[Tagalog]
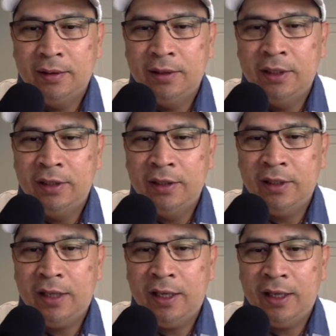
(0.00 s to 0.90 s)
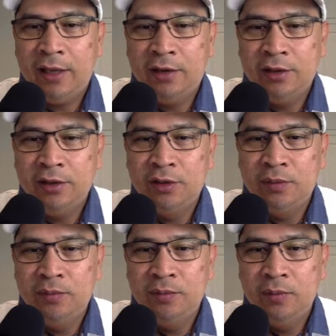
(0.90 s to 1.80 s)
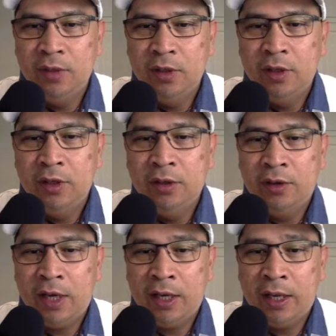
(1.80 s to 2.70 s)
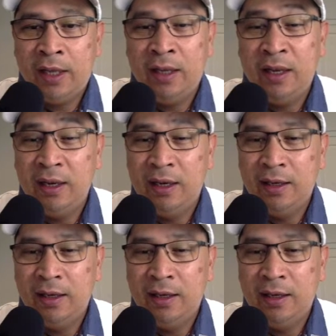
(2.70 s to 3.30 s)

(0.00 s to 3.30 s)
Dito nakalagay custom URL